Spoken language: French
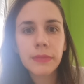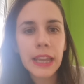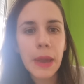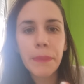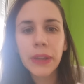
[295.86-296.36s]

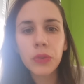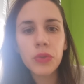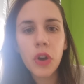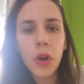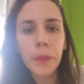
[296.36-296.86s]
Il n'y a pas de
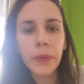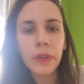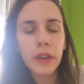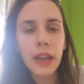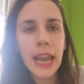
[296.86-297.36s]
normes.
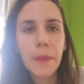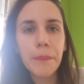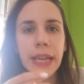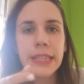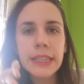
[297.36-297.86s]
Elle n'a
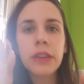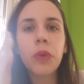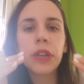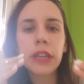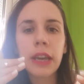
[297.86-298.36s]
pas dit,
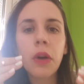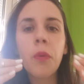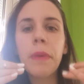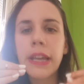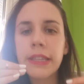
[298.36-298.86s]
ok,
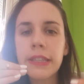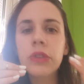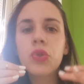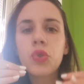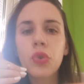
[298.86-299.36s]
on m'a
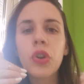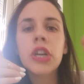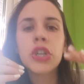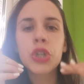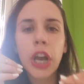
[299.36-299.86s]
dit que
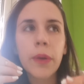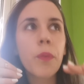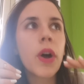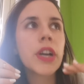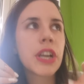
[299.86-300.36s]
chaque
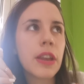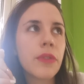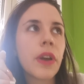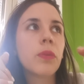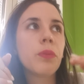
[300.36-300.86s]
mois, j'allais
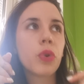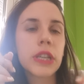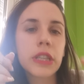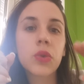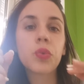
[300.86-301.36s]
faire une
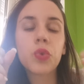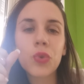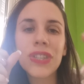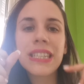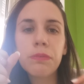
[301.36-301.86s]
progression
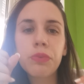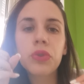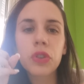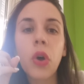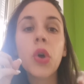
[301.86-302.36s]
de
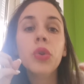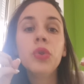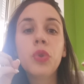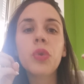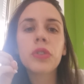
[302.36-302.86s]
10%,
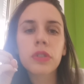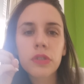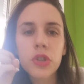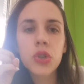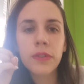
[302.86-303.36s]
donc
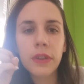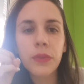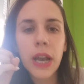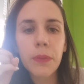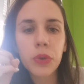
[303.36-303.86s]
je vais faire la